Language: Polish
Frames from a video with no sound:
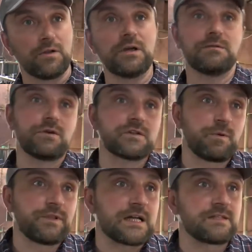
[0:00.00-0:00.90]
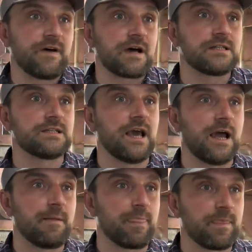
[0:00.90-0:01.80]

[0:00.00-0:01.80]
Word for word: no i gospodarstwa, gdzie